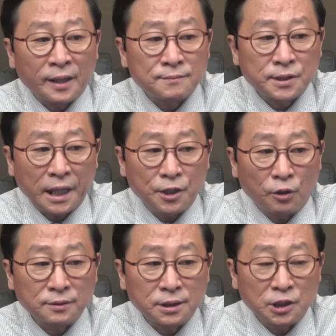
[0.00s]

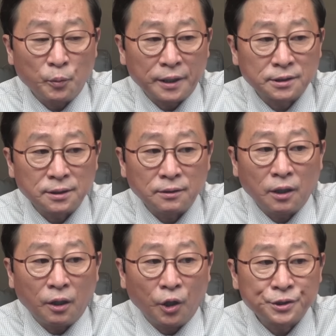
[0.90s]
채용 기회를
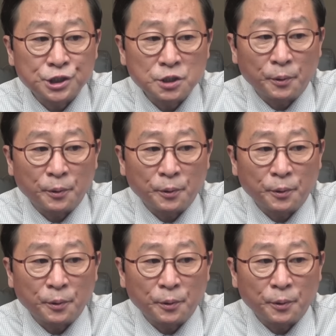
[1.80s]
얻지